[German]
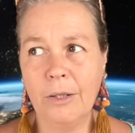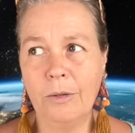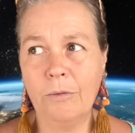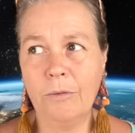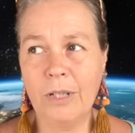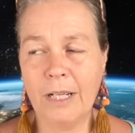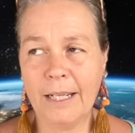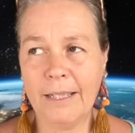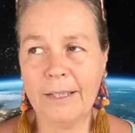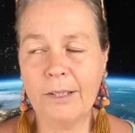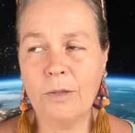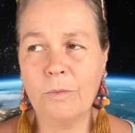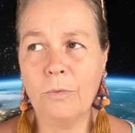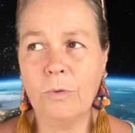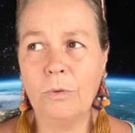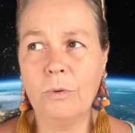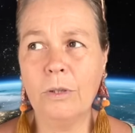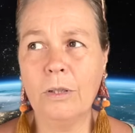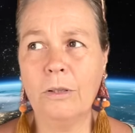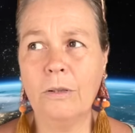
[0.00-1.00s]
und hat zum
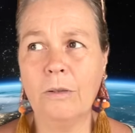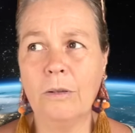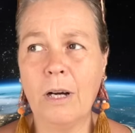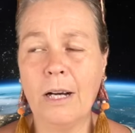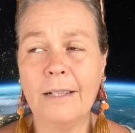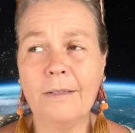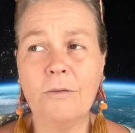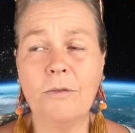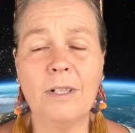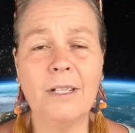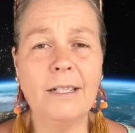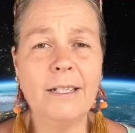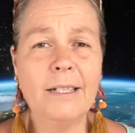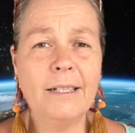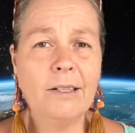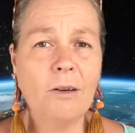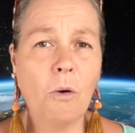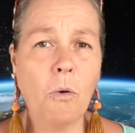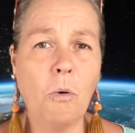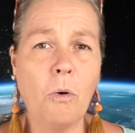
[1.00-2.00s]
Ur, also in
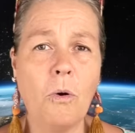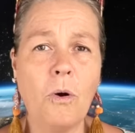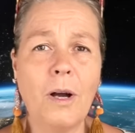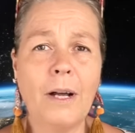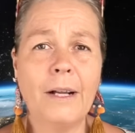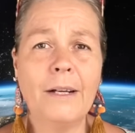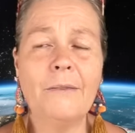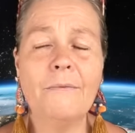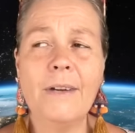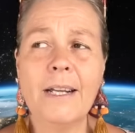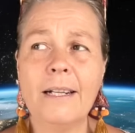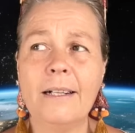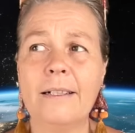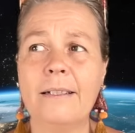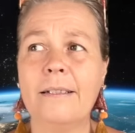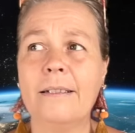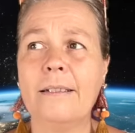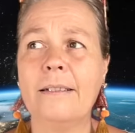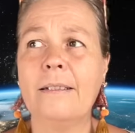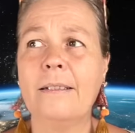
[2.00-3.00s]
dieser
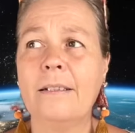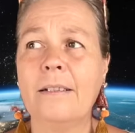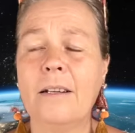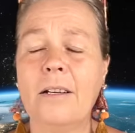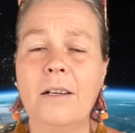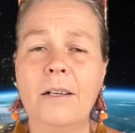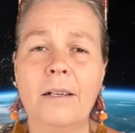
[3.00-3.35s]
hochentwickelten